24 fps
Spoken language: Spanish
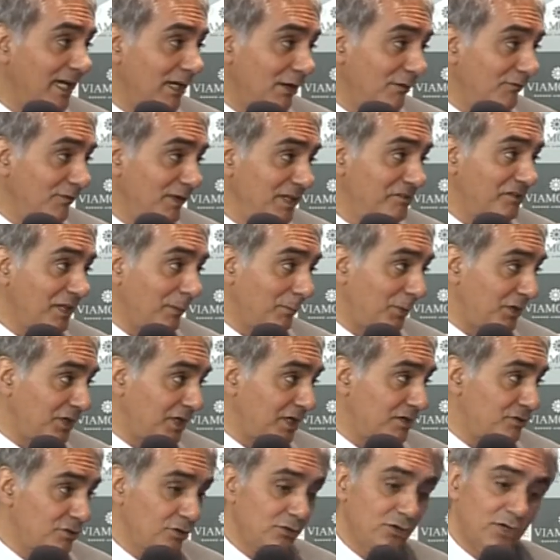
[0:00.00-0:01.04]
la ofensa,
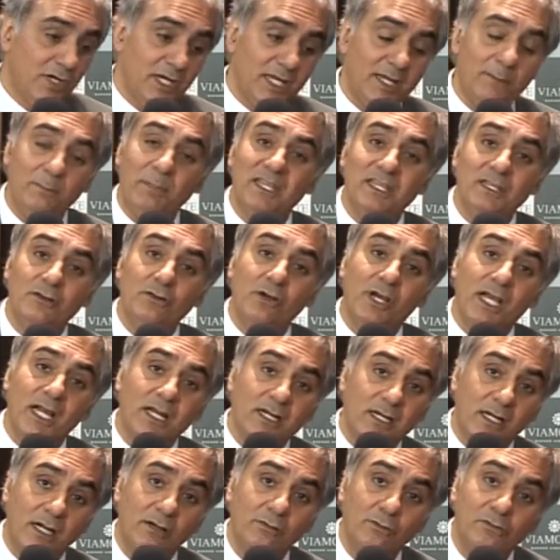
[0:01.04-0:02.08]
porque yo lo que he pedido que
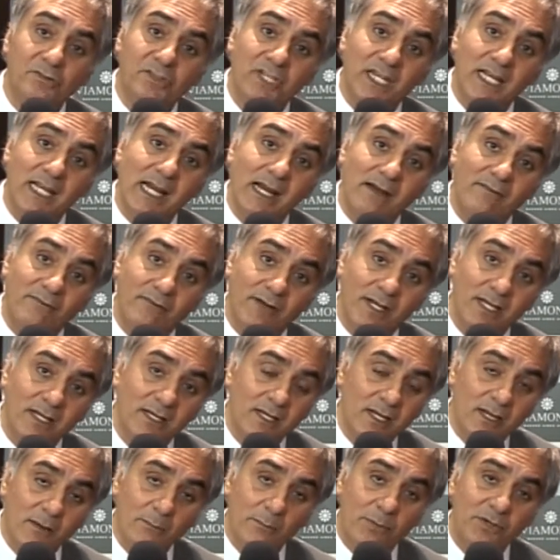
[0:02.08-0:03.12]
él renuncie a la AFA,
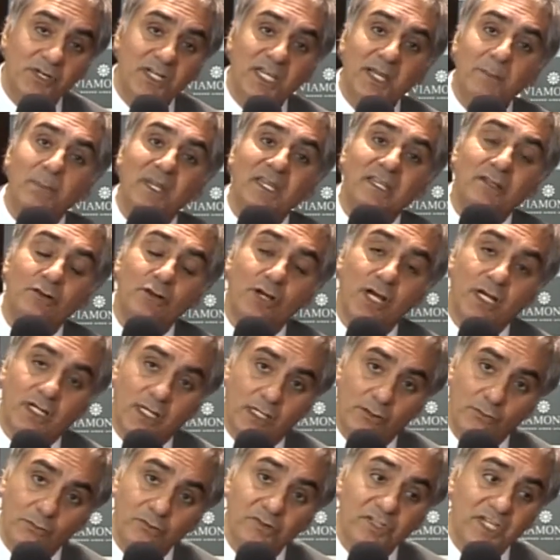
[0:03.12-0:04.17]
¿por qué he pedido que
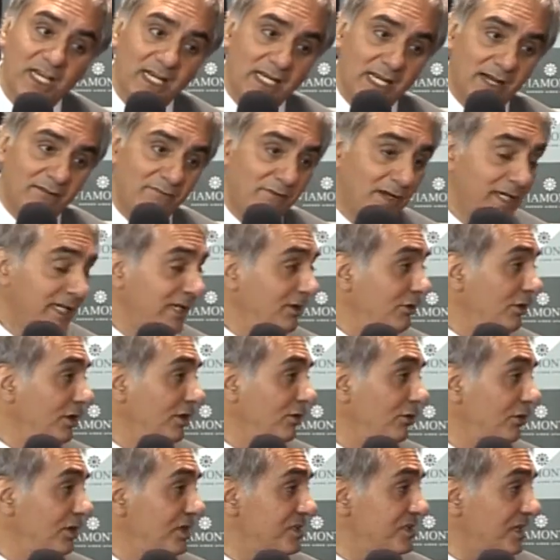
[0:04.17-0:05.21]
renuncie a la AFA? Quiero
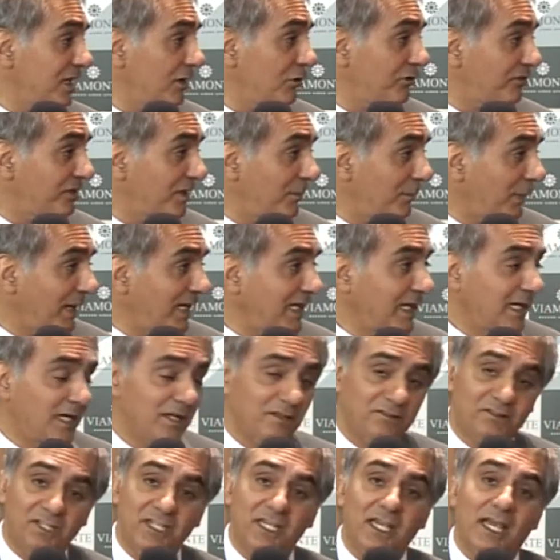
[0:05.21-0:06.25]
que los hinchas lo sepan y
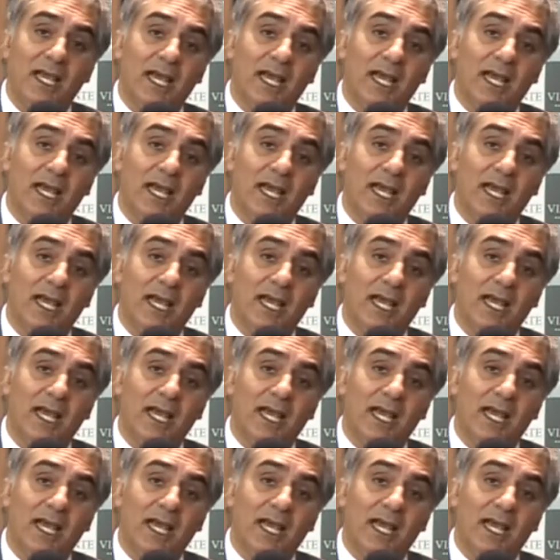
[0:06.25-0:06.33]
que si